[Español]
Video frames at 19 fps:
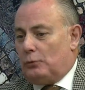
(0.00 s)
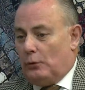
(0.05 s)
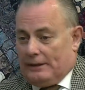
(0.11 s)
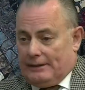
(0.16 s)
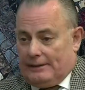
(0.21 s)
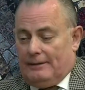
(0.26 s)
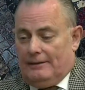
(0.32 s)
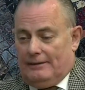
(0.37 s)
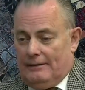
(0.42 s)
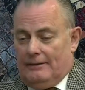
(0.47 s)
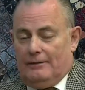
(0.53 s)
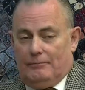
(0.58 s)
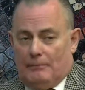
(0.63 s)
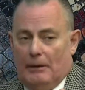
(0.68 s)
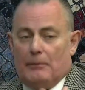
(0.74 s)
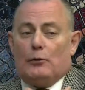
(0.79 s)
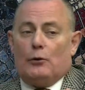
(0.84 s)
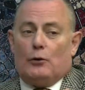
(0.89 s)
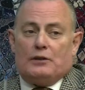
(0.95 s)
tú,
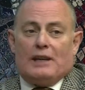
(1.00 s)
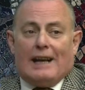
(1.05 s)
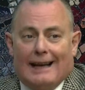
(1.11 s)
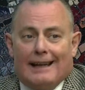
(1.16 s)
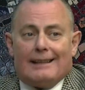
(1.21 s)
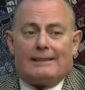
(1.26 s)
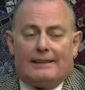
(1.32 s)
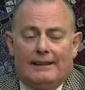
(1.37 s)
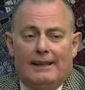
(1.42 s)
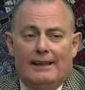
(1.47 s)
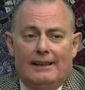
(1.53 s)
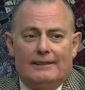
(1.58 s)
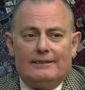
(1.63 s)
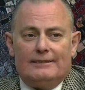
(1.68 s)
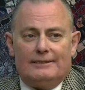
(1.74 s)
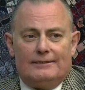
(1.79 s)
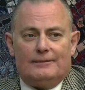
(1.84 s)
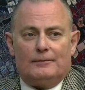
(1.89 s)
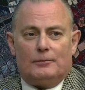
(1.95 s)
vamos, no llegaste,
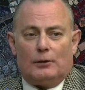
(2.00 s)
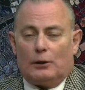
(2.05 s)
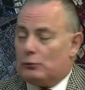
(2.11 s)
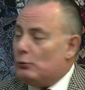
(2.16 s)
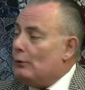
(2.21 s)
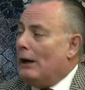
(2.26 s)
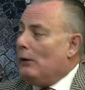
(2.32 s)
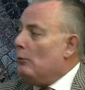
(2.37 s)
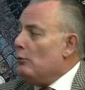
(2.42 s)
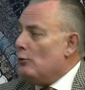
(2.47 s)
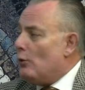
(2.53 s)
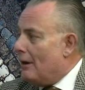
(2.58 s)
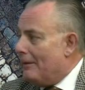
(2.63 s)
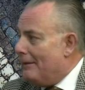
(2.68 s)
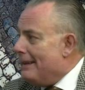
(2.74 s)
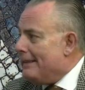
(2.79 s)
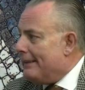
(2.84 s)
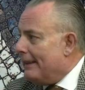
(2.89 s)
porque tú la luz no la